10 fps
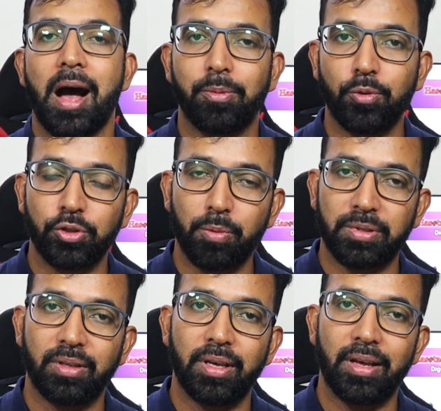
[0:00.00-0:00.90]
आपको जो
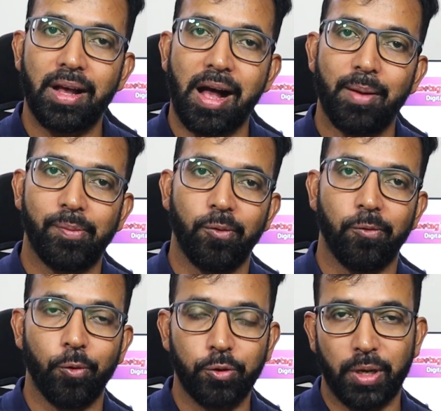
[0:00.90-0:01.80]
पसंद है आप
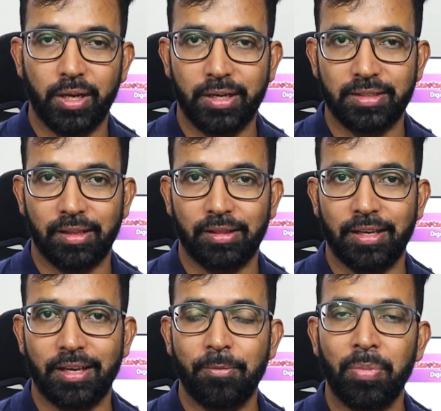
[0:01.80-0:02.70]
वो ज्वाइन कर सकते
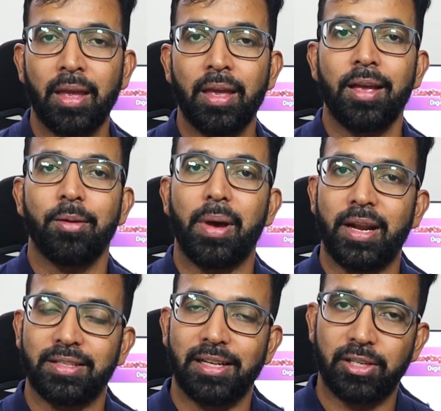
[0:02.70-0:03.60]
हैं
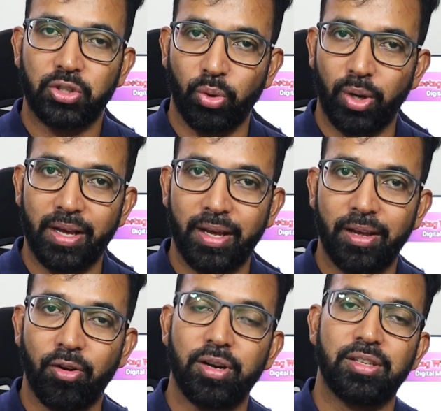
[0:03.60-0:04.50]
मैंने सेल्स छोड़ा
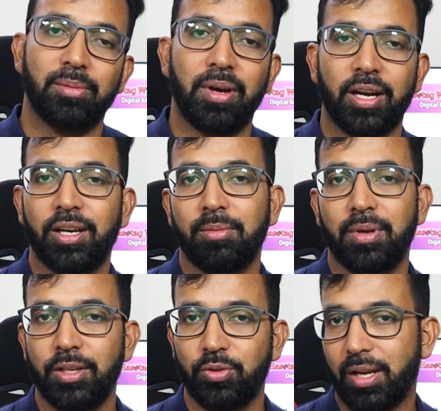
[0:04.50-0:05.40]
है और डिजिटल मार्केटिंग
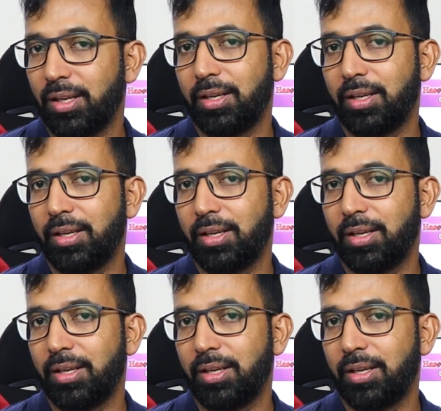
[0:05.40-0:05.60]
मैंने ज्वाइन